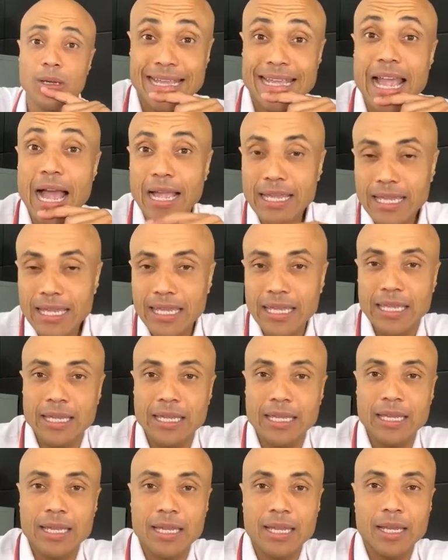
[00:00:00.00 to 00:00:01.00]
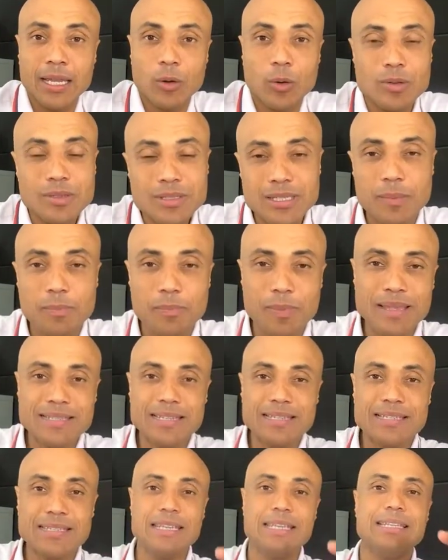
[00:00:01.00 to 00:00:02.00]
E aí, quando você
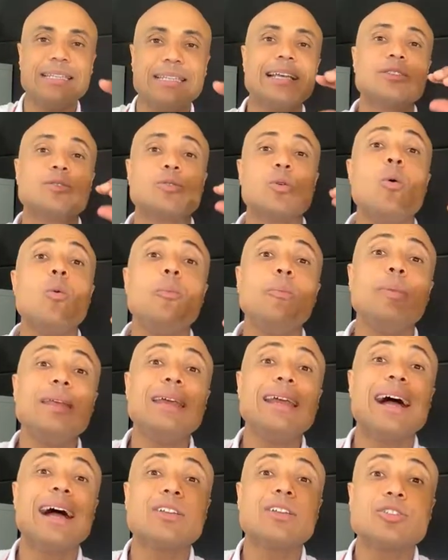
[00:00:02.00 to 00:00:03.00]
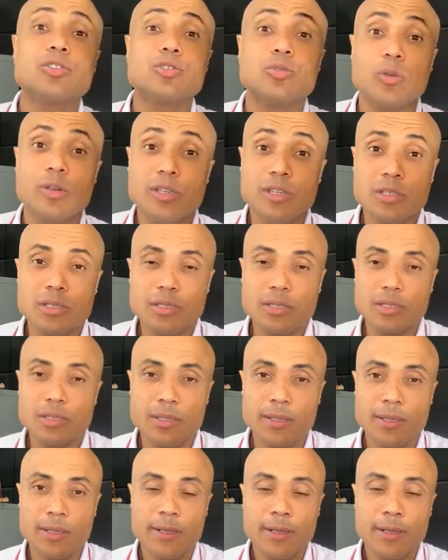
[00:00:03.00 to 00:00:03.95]
pensa assim, nas complicações